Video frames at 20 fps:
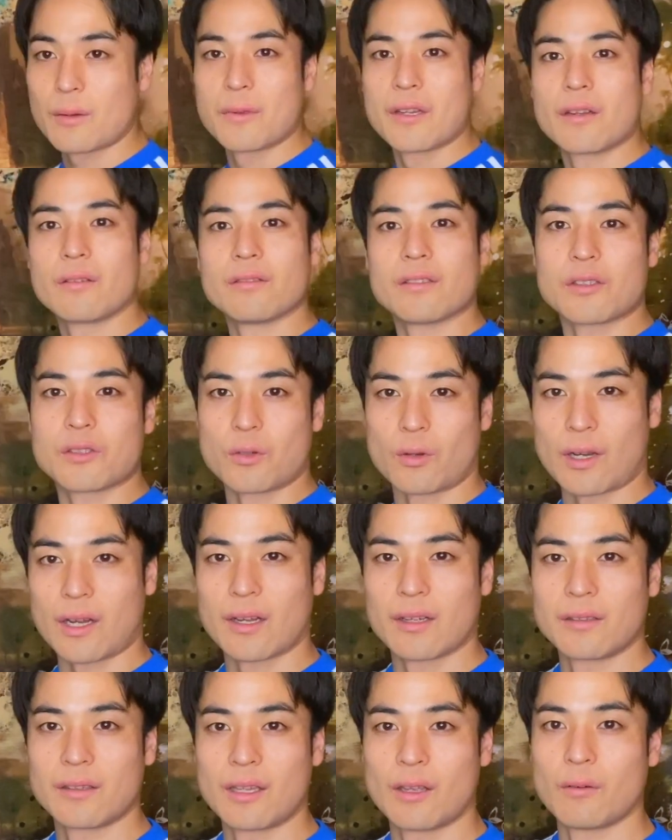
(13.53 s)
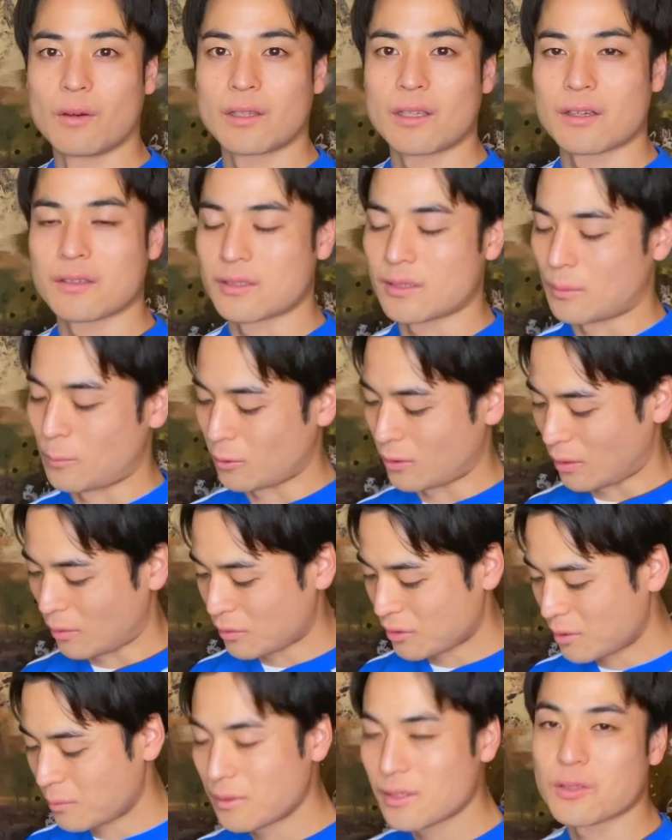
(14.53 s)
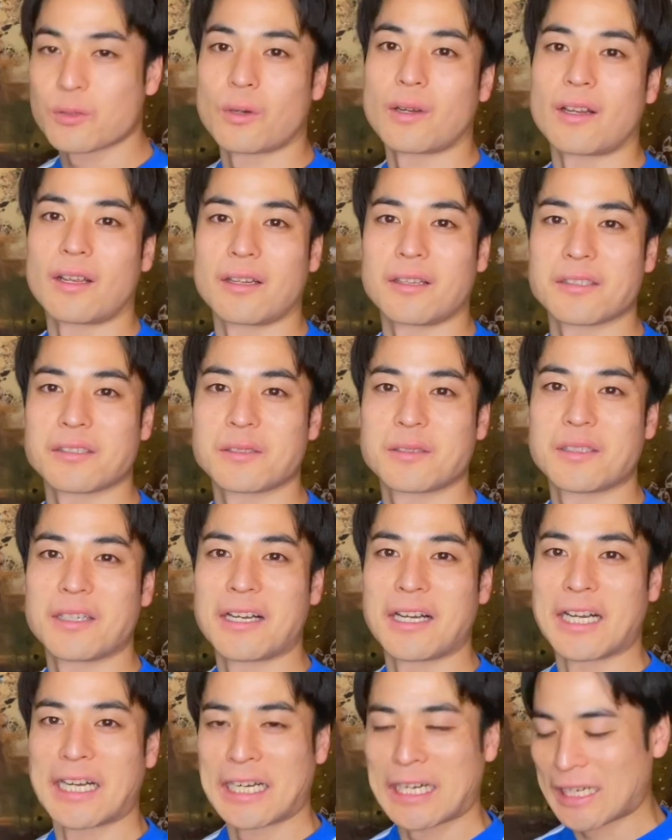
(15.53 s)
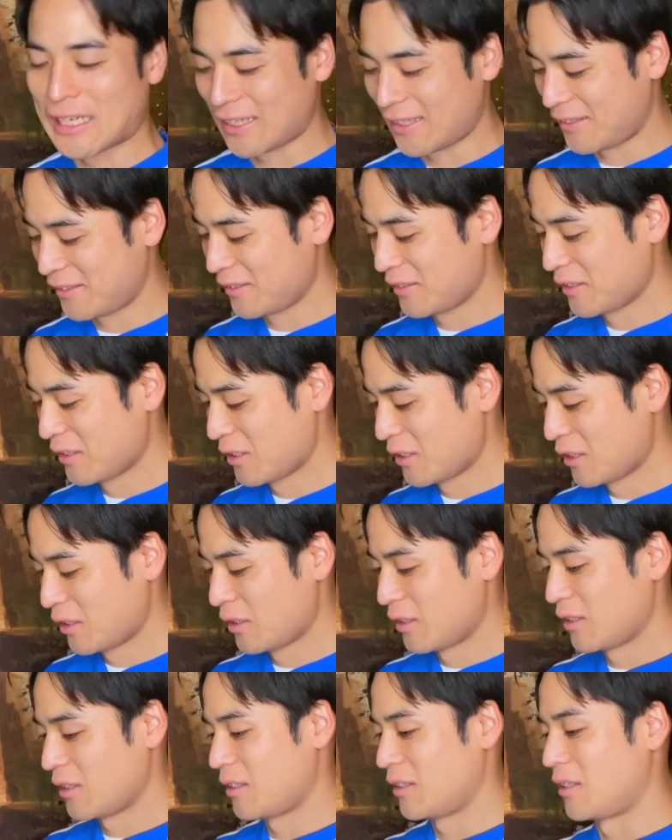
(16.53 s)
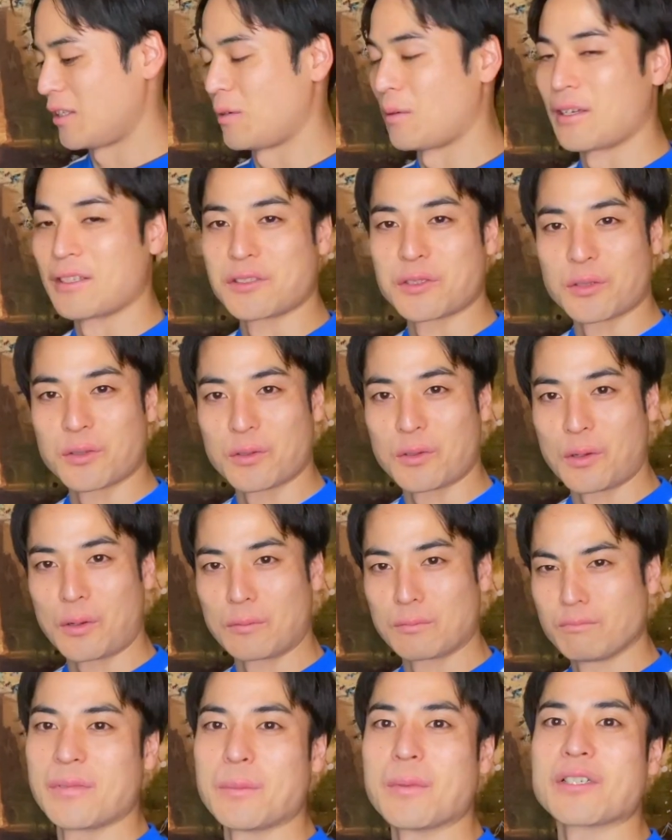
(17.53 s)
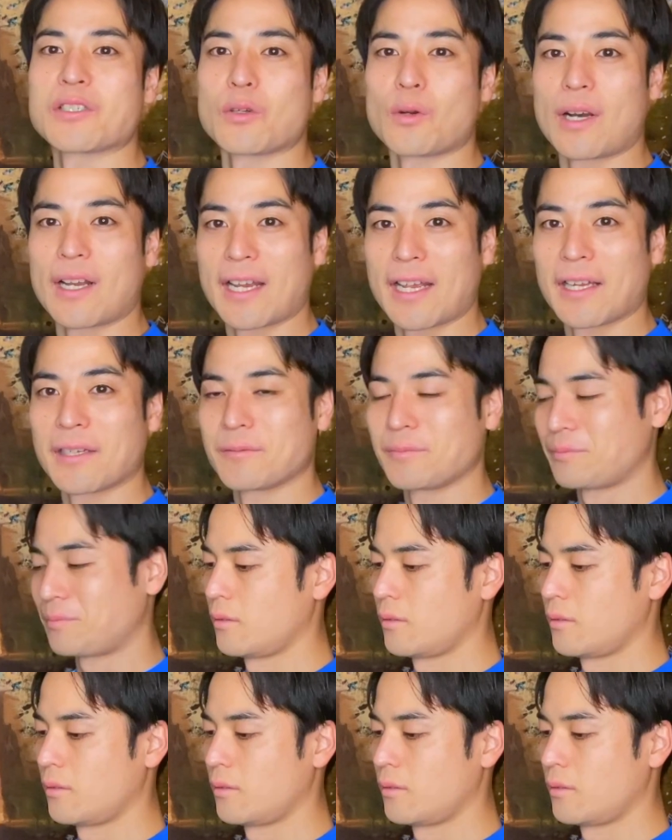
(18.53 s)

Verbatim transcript: が見れるんでしょうか、私はもう楽しみでしょうがないです。はい。では、ちょっと見ましょうかね。